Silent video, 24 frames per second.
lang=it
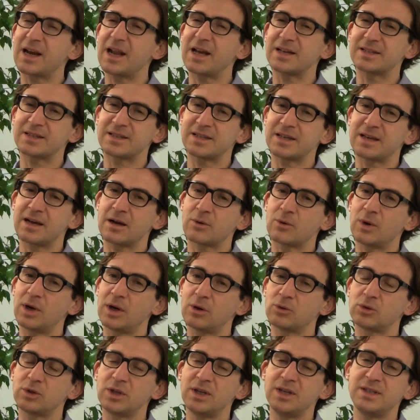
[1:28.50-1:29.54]
classica,
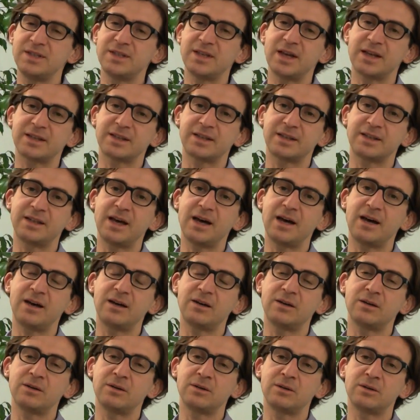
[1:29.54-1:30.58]
quella utilizzata
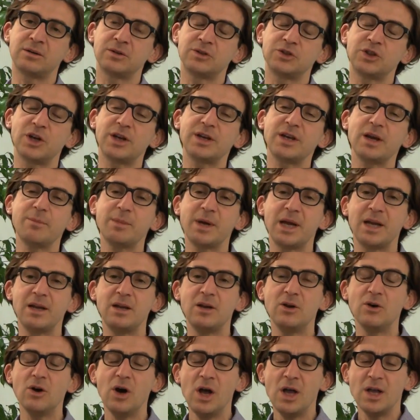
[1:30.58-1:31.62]
da eh, Gianni
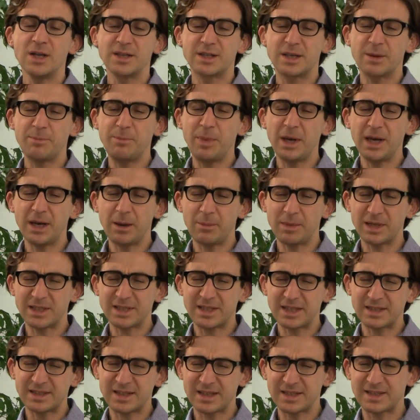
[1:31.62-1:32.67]
Amelio, sebbene
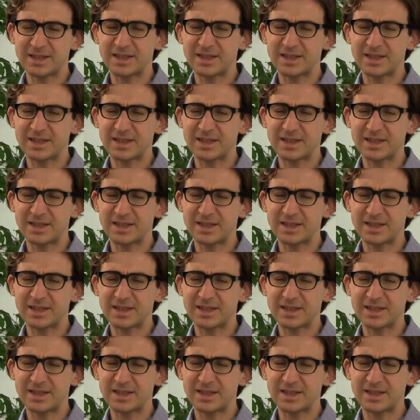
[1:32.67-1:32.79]
abbastanza